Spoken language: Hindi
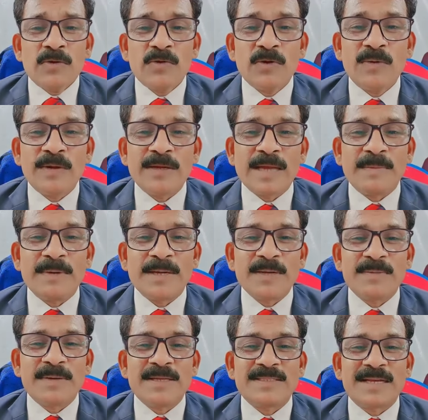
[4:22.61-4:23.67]
उलवरिया मीटिंग
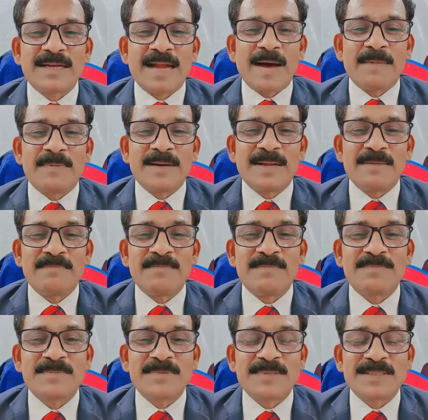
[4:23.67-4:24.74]
में सर आपने
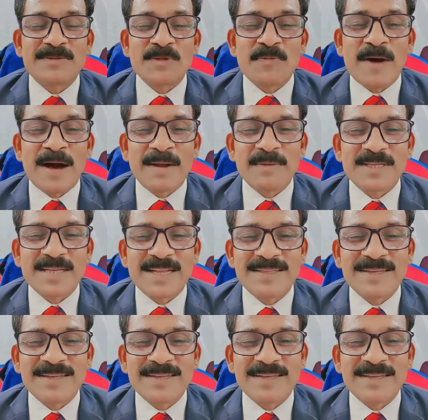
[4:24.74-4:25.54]
तूफान मचा